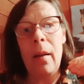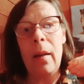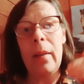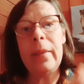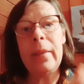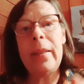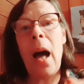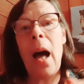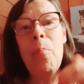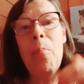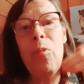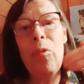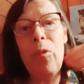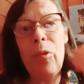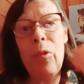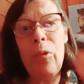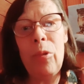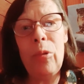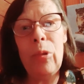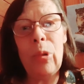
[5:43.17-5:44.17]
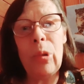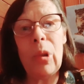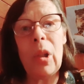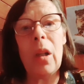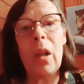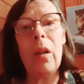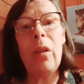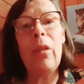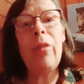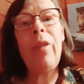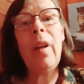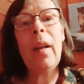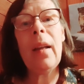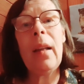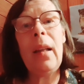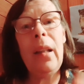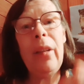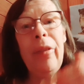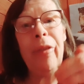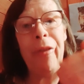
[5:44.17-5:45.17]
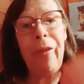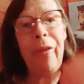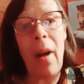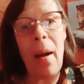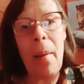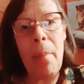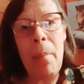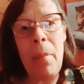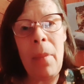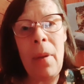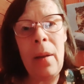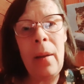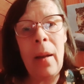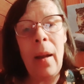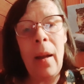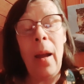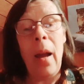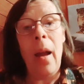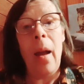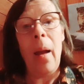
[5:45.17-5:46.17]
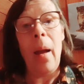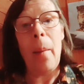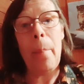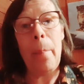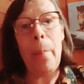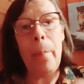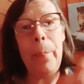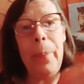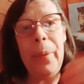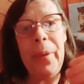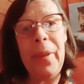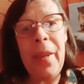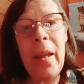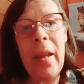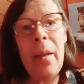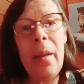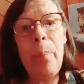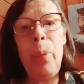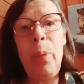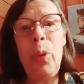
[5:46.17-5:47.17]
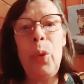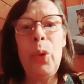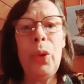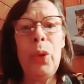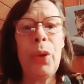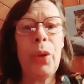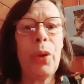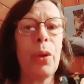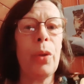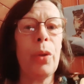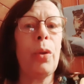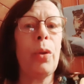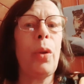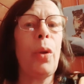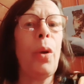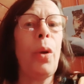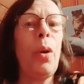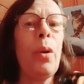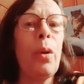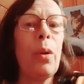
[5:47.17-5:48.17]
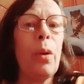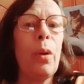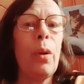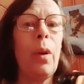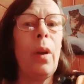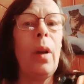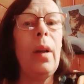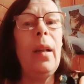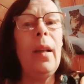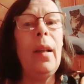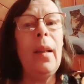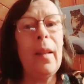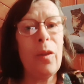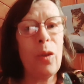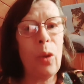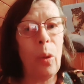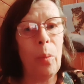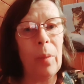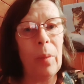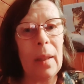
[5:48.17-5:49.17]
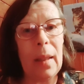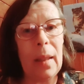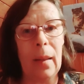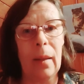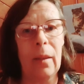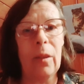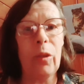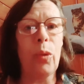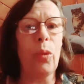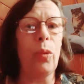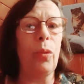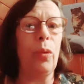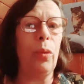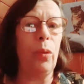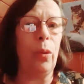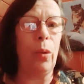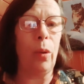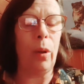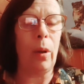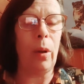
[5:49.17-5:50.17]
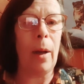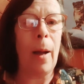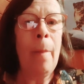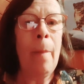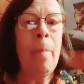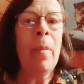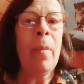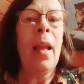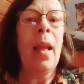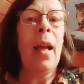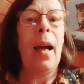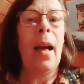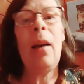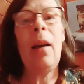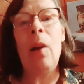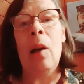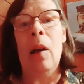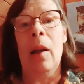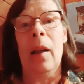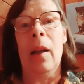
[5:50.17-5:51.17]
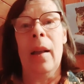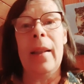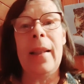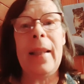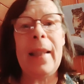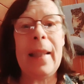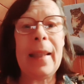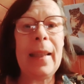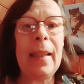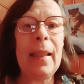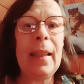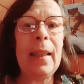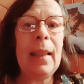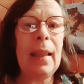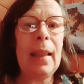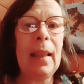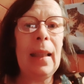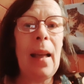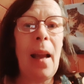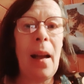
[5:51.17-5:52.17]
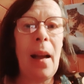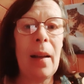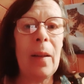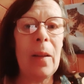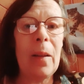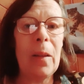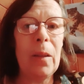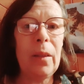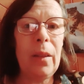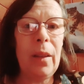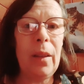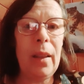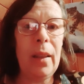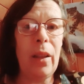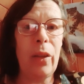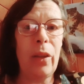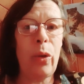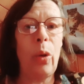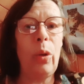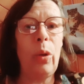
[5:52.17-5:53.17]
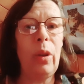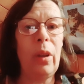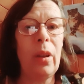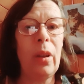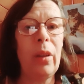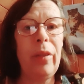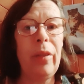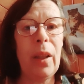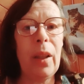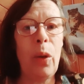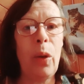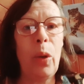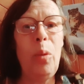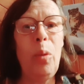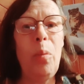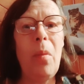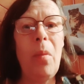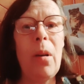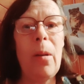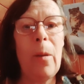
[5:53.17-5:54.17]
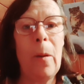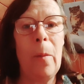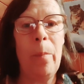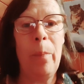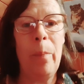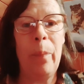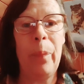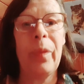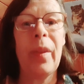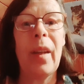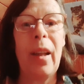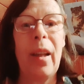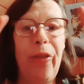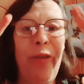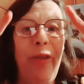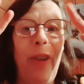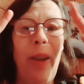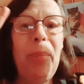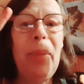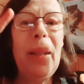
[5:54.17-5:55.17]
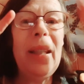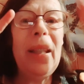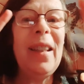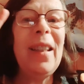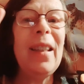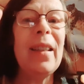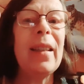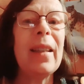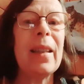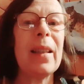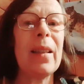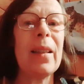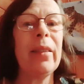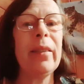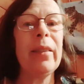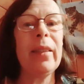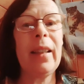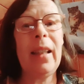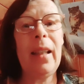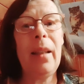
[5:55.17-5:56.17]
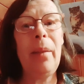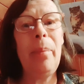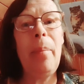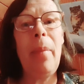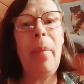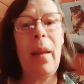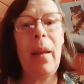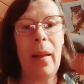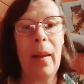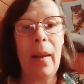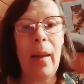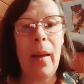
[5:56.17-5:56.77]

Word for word: d'amour envers les femmes bien plus que les hommes qui l'entourent. Alors, si il a grandi dans un environnement féministe, entre guillemets,